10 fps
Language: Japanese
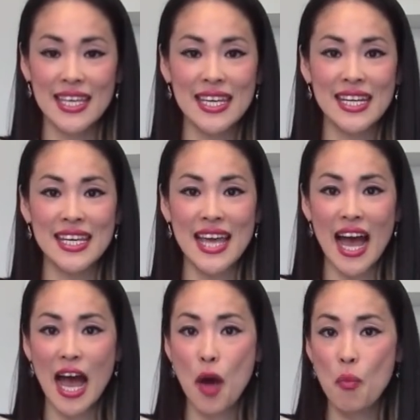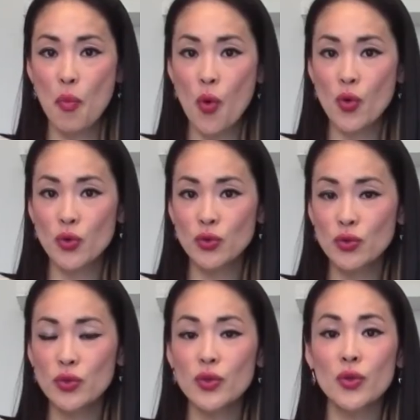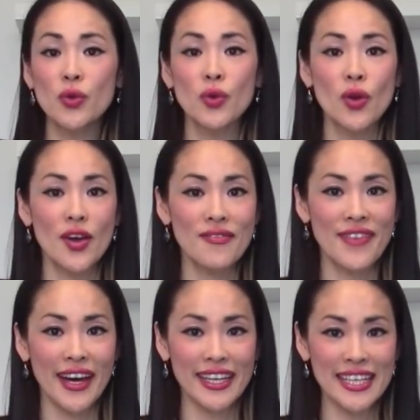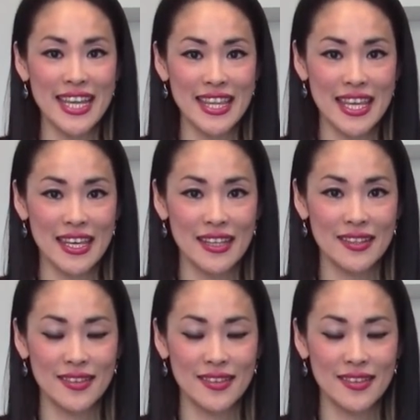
Il y a beaucoup de variétés.